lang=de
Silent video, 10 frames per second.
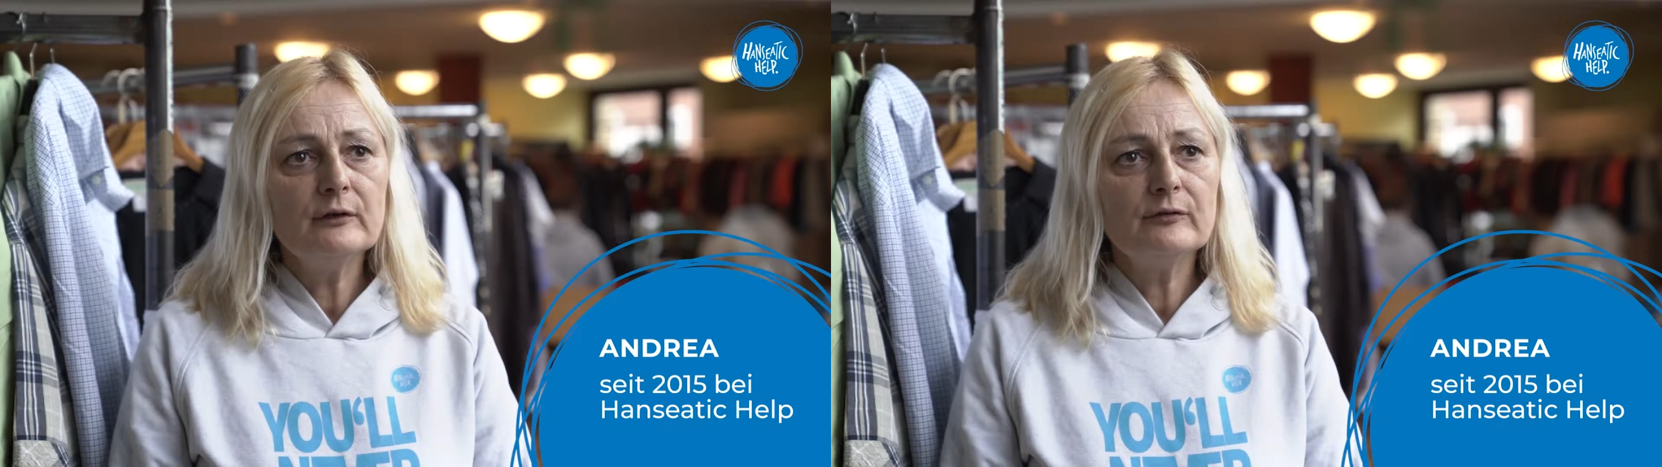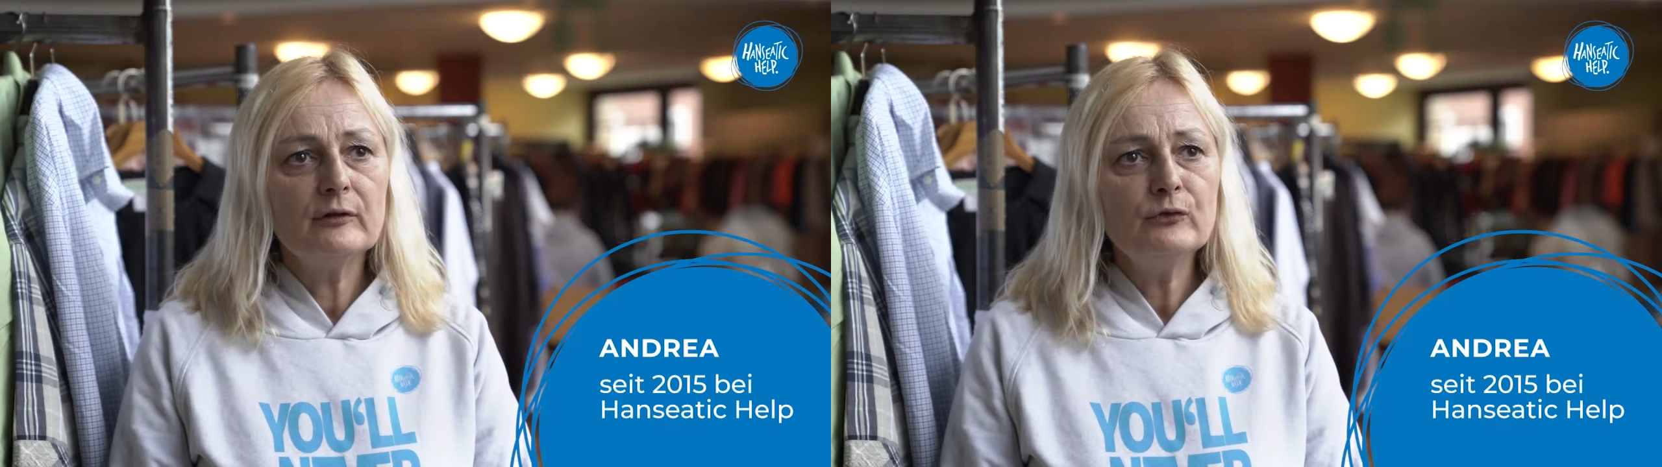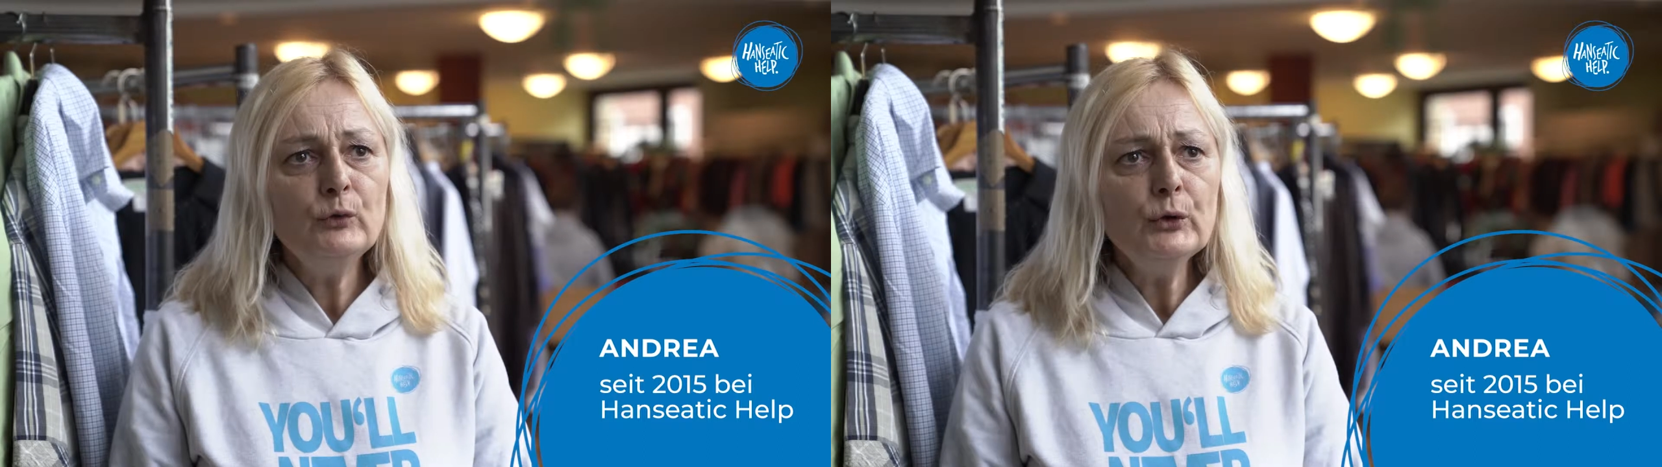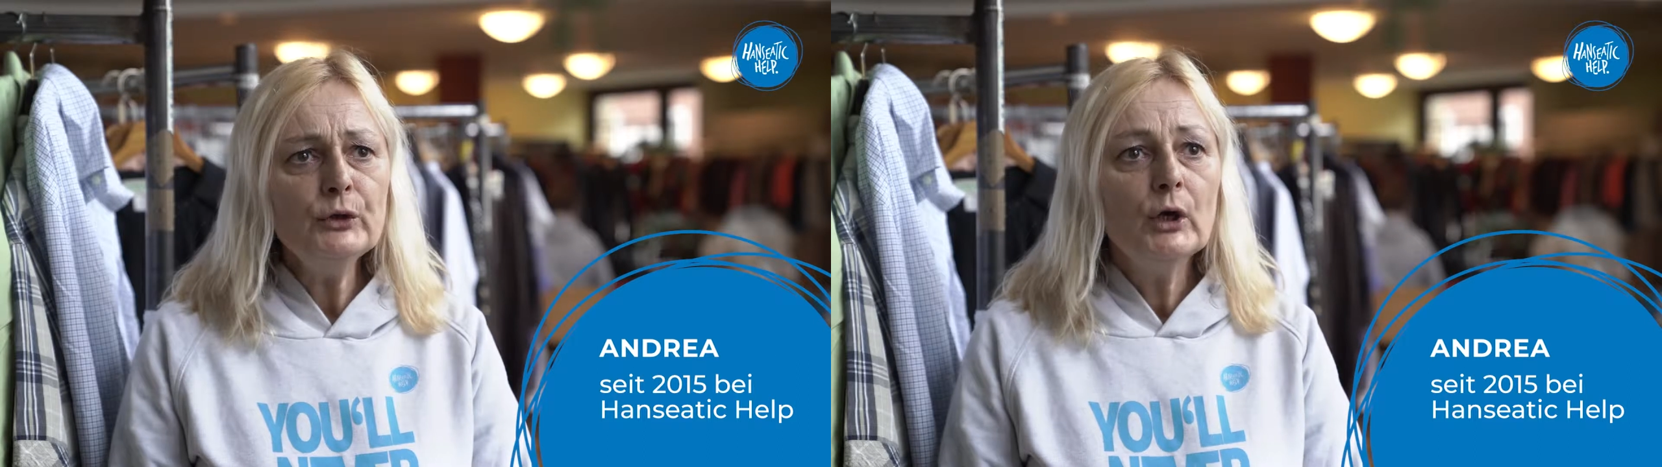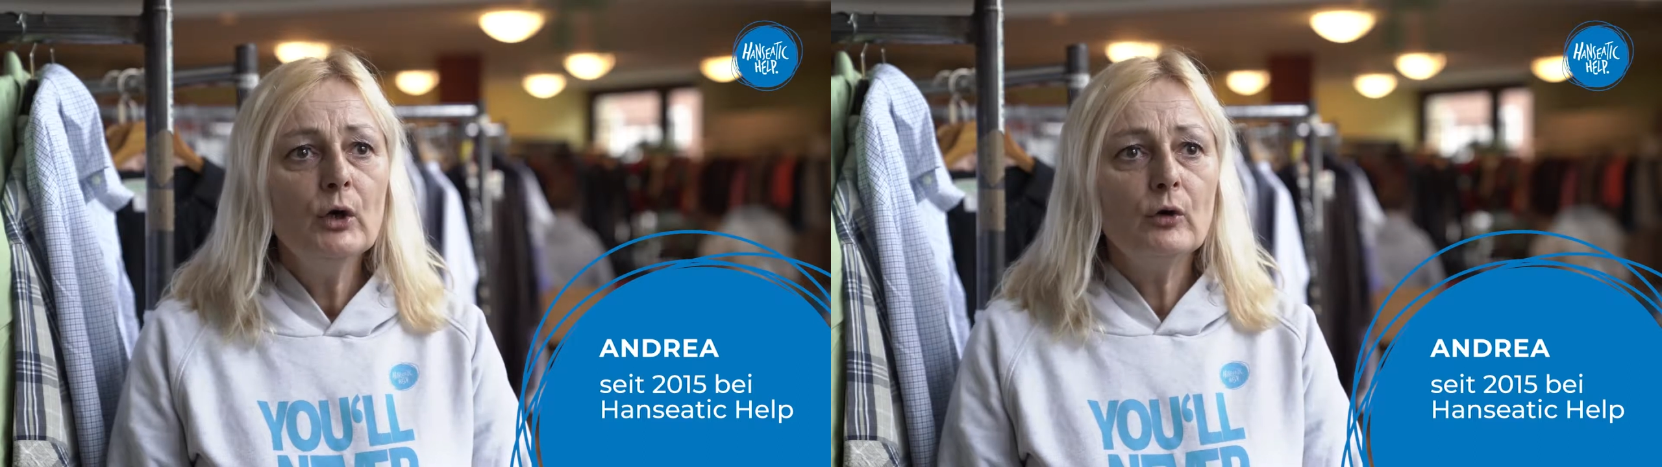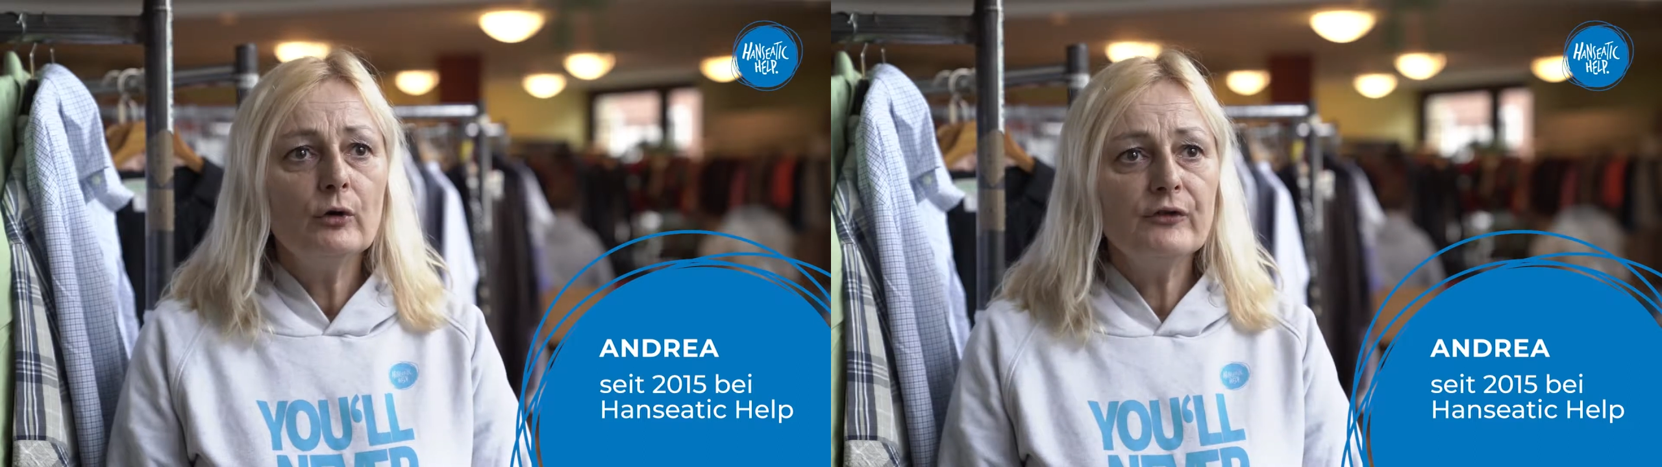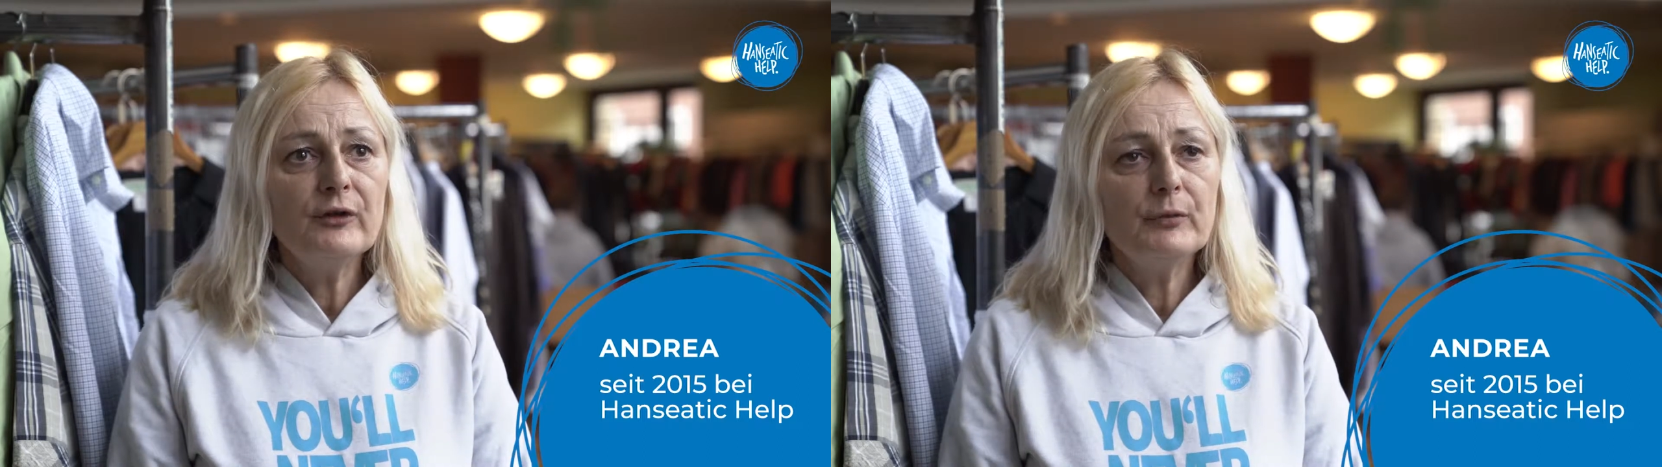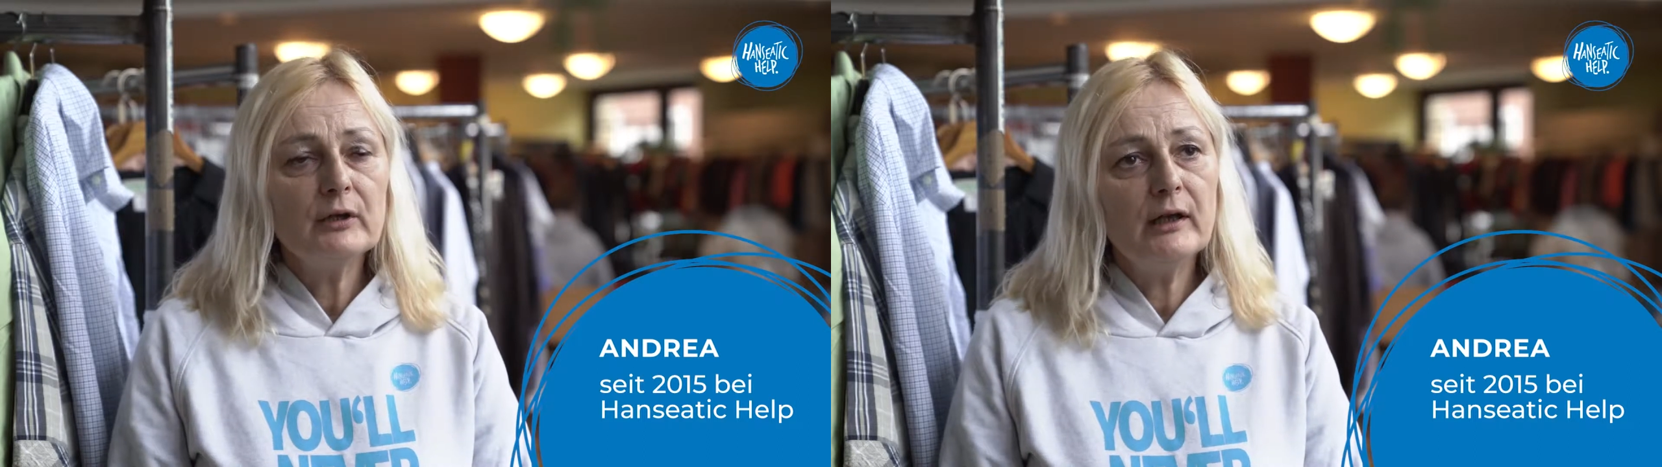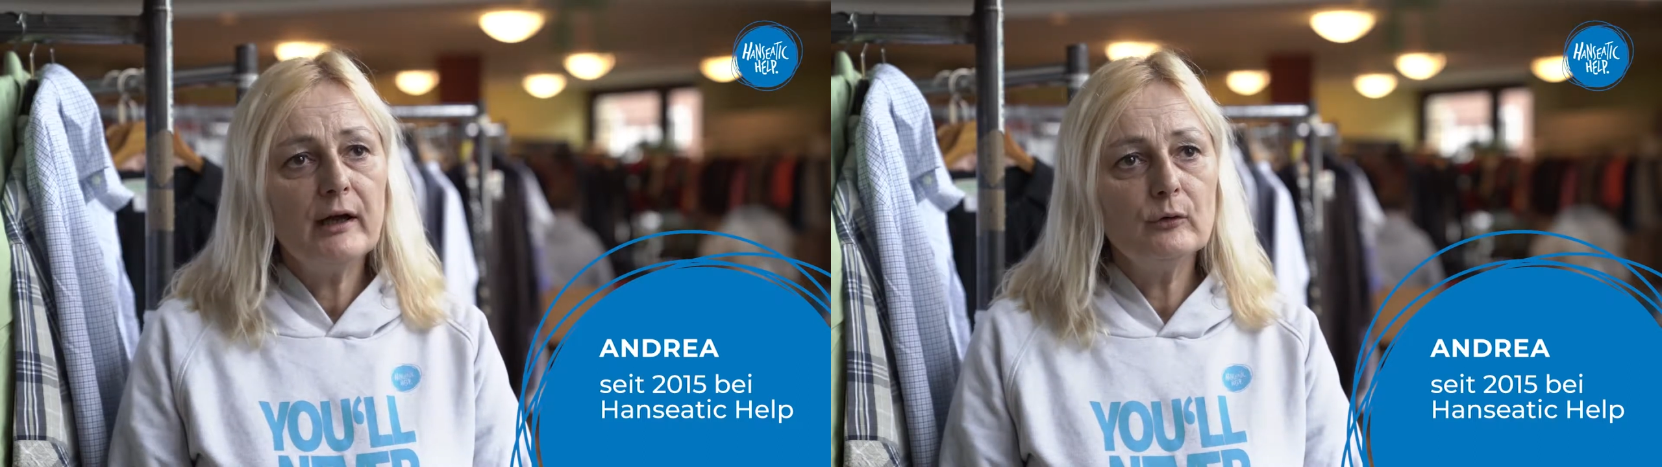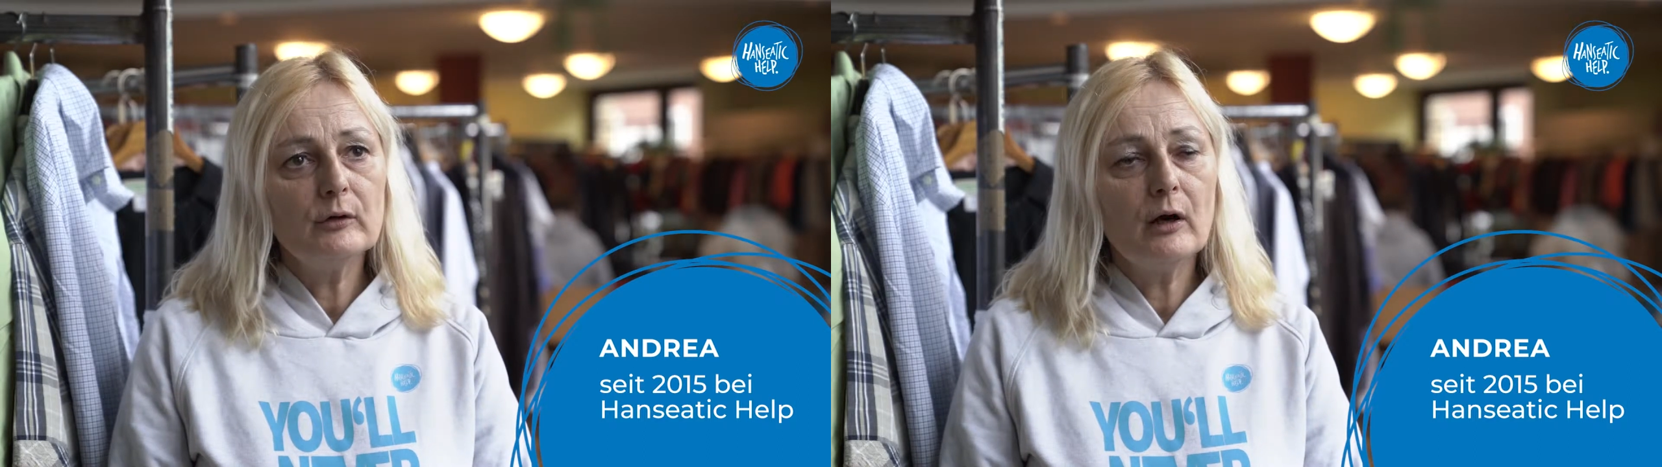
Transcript: verfügt und sich Bekleidung